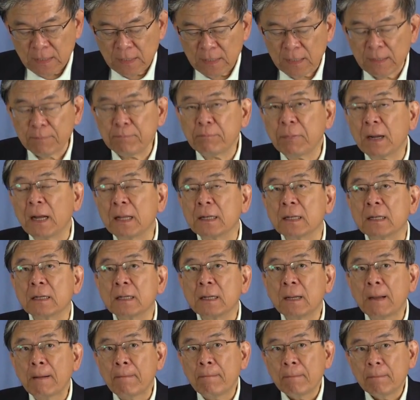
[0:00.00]
一般
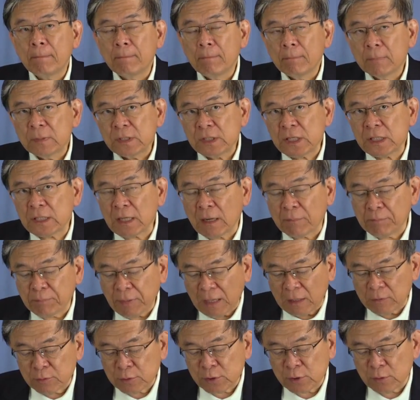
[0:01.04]
信仰
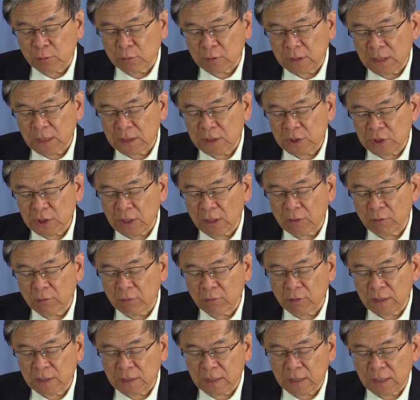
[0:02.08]
保守的教
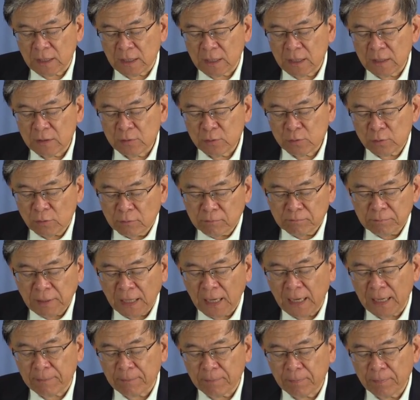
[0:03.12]
会的宗
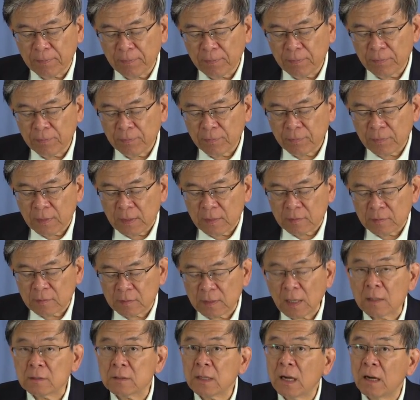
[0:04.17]
派，
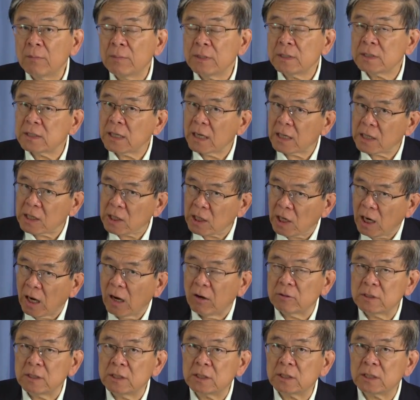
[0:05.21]
当他们在
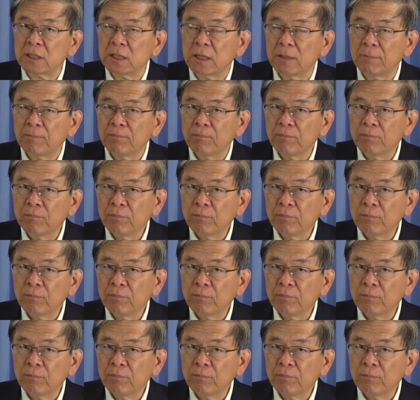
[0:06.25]
考一些